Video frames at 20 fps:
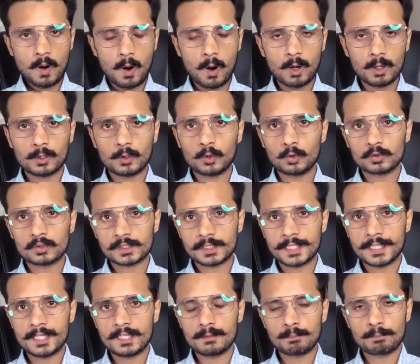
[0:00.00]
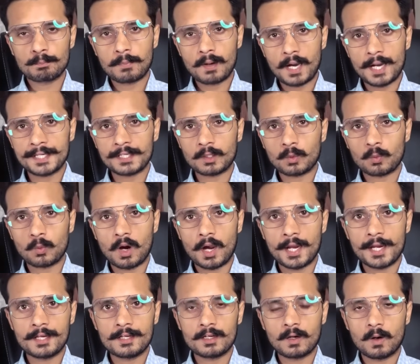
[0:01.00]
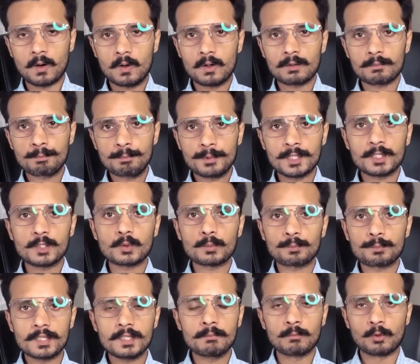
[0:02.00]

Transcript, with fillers: सेल पाई क्वाइन ऑन पी टू पी